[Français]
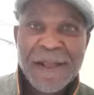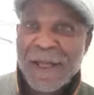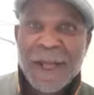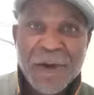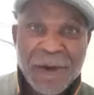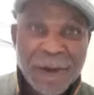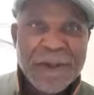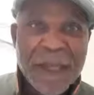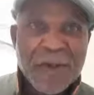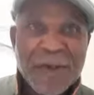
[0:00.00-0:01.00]
Alors,
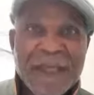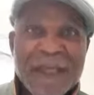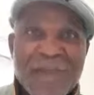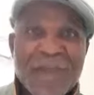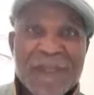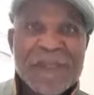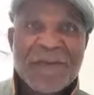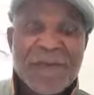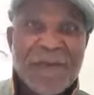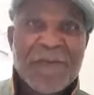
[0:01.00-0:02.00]
il y a une équipe qui s'est
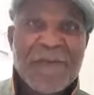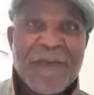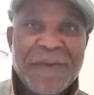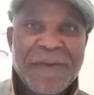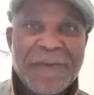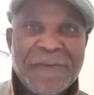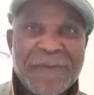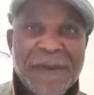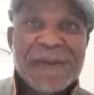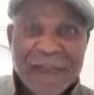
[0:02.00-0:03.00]
formée
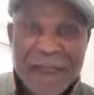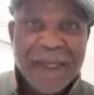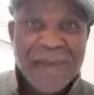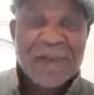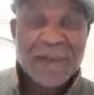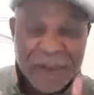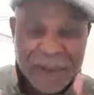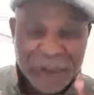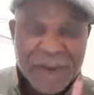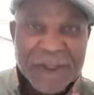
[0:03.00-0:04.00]
cette équipe est en
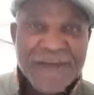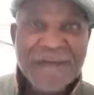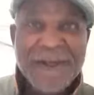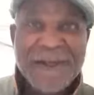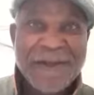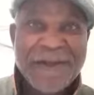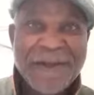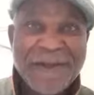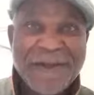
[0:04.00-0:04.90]
train de travailler.